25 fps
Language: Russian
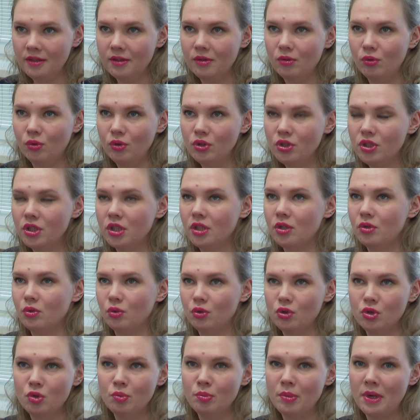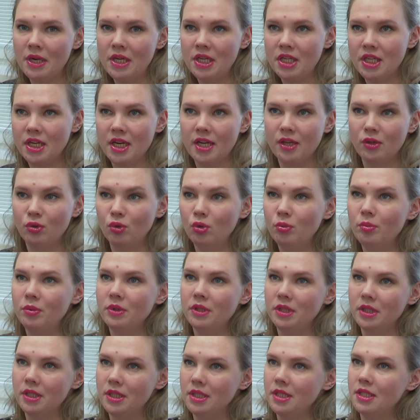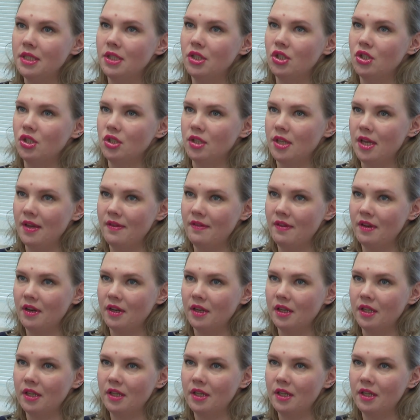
Очередь очень большая, до 50 человек.